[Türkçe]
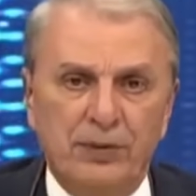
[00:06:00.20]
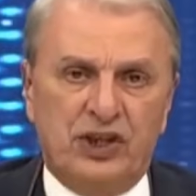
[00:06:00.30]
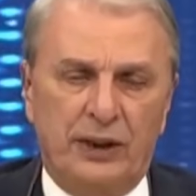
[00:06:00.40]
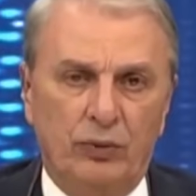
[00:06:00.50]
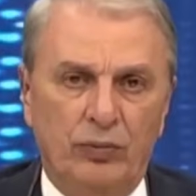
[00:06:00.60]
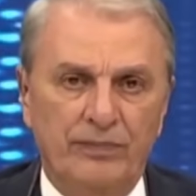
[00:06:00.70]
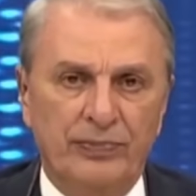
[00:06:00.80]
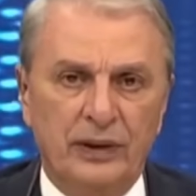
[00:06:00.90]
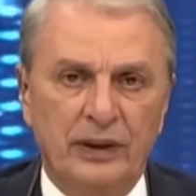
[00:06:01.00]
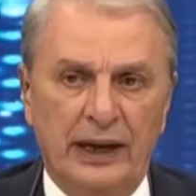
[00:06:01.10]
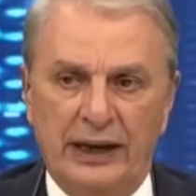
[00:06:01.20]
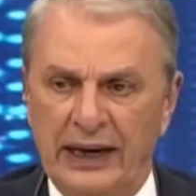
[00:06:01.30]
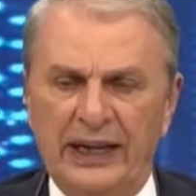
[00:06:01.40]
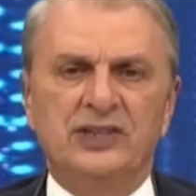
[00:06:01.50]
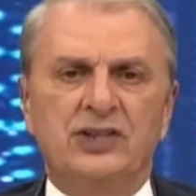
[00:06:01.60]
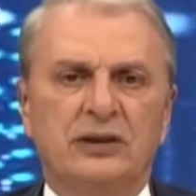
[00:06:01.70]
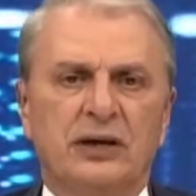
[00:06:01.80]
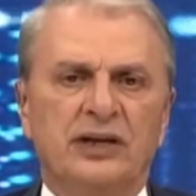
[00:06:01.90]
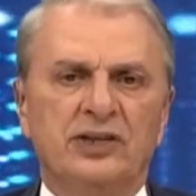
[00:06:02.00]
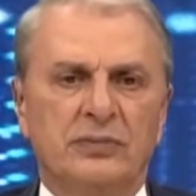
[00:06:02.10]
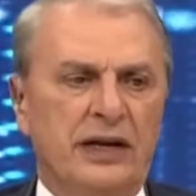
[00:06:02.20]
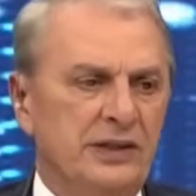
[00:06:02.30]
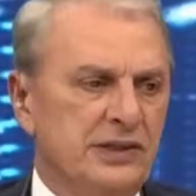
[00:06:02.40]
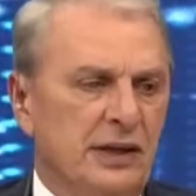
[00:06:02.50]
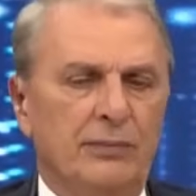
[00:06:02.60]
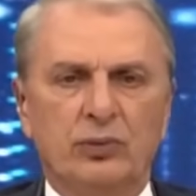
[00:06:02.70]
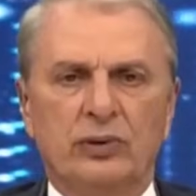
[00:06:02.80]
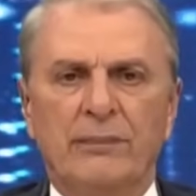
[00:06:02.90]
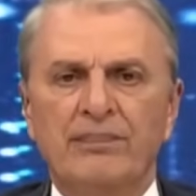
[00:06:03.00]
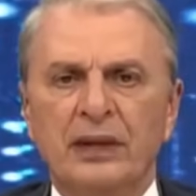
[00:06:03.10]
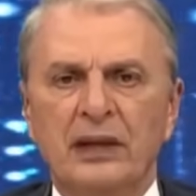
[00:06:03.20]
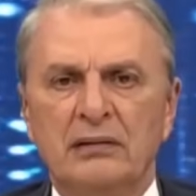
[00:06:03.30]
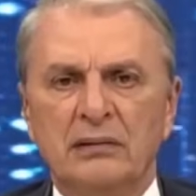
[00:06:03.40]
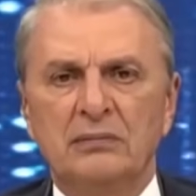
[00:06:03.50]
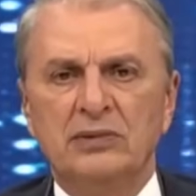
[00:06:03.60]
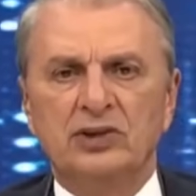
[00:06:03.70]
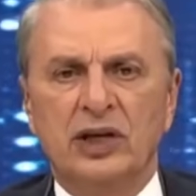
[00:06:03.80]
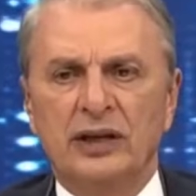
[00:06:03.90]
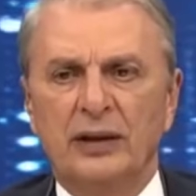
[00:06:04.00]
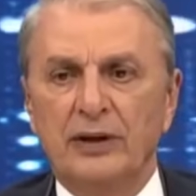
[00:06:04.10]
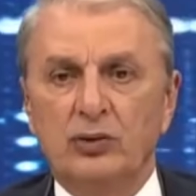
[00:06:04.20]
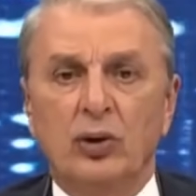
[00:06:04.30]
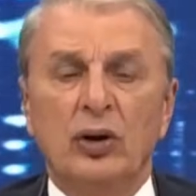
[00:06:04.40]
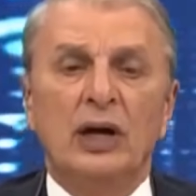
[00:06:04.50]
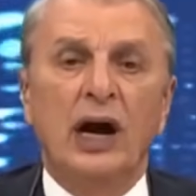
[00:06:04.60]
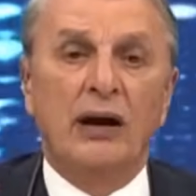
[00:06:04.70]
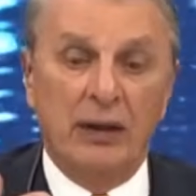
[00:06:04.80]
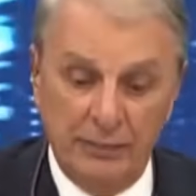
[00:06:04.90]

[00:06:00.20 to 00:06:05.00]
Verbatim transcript: ayıp bir şey bu. Yani nereden çıktı kardeşim? Yani İstanbul'da e, insanlar bekliyor.